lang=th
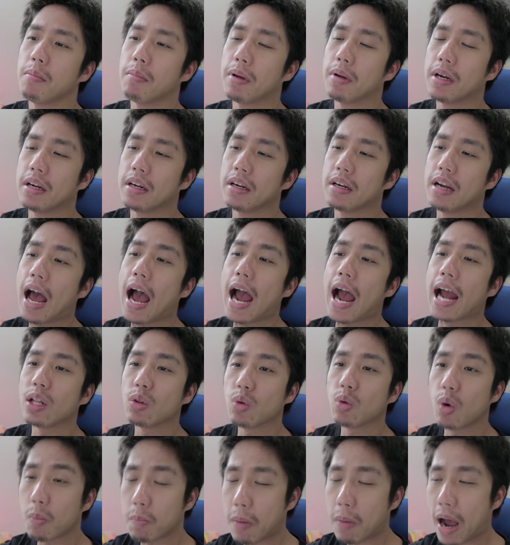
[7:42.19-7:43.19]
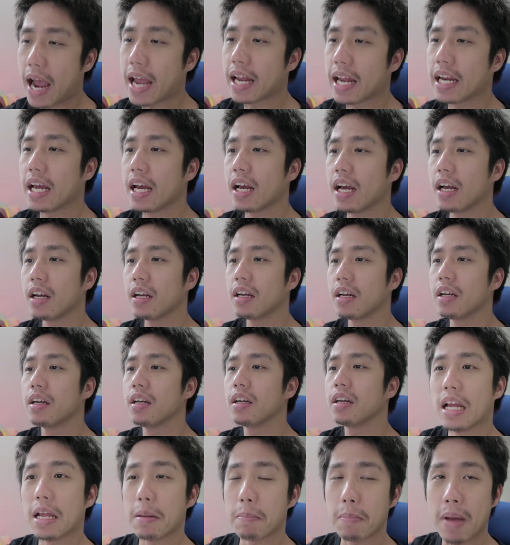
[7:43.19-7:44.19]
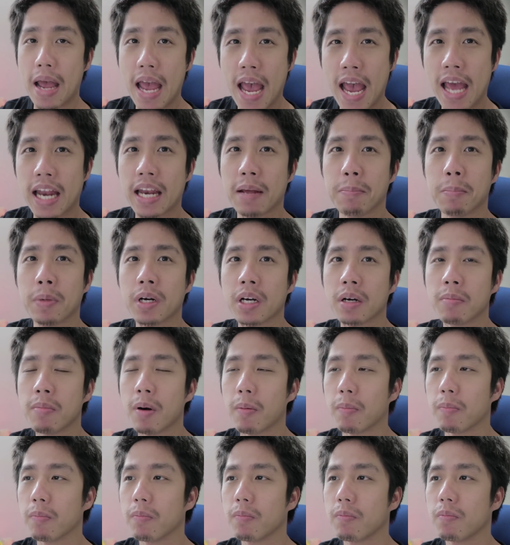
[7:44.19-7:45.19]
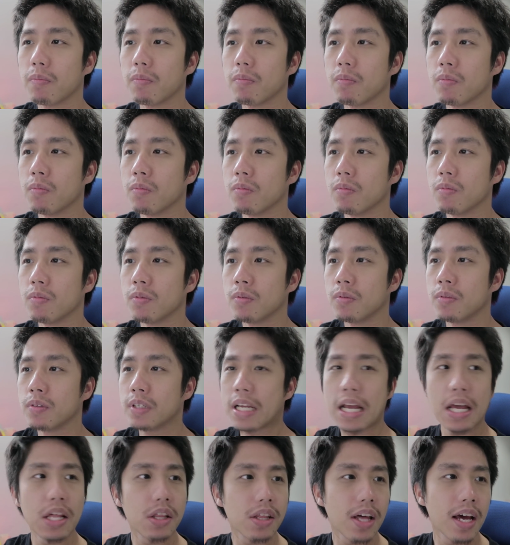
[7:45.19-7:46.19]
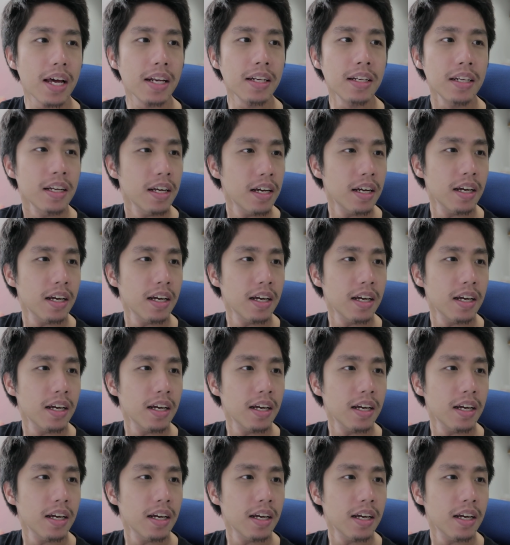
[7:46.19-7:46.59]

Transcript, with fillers: มันหายตัวไปเนี่ยไอ้แม่เนี่ยมันก็แบบเจสัน